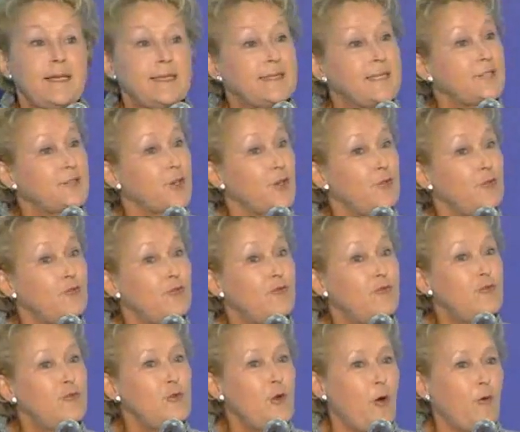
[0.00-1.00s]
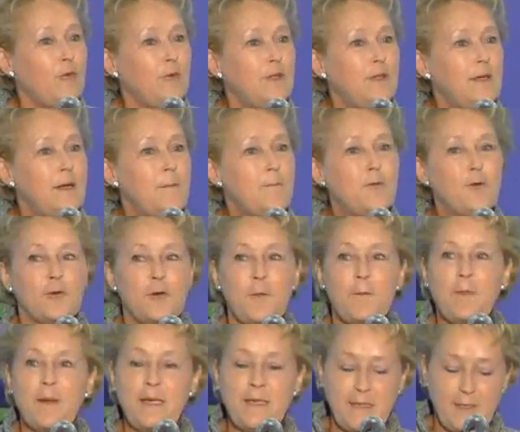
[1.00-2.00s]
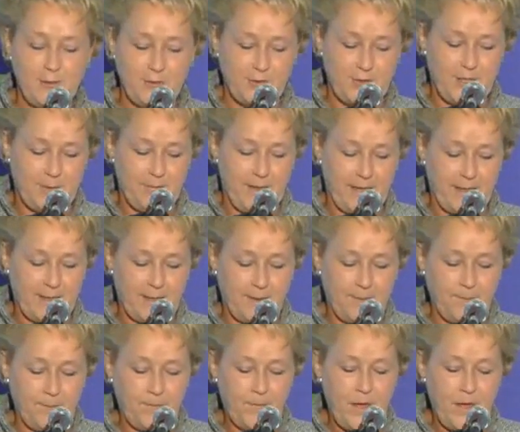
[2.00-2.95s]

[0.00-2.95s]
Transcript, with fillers: c'est ce que nous voulons pour le pays du Québec.